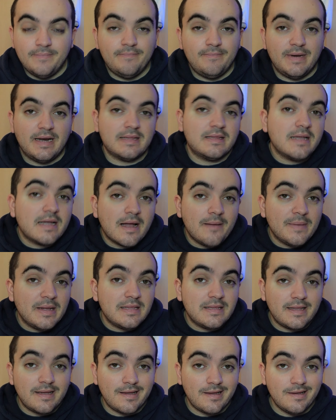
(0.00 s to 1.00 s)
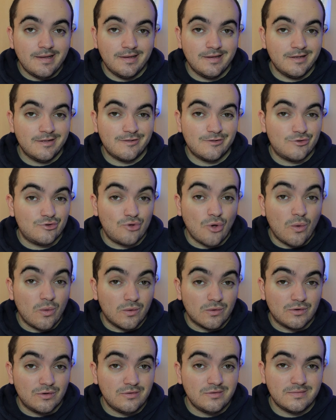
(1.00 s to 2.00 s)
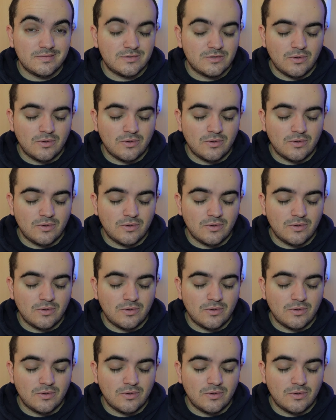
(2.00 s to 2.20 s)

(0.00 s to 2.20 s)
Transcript: prácticamente todo, ¿no?